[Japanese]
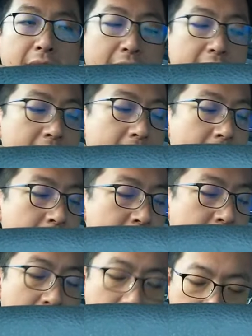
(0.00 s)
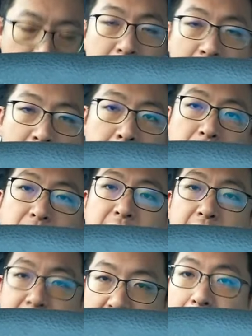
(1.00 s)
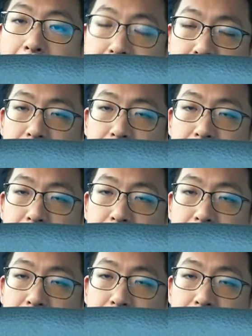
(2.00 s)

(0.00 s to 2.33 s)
えー、なんか、えー、見つけたらね、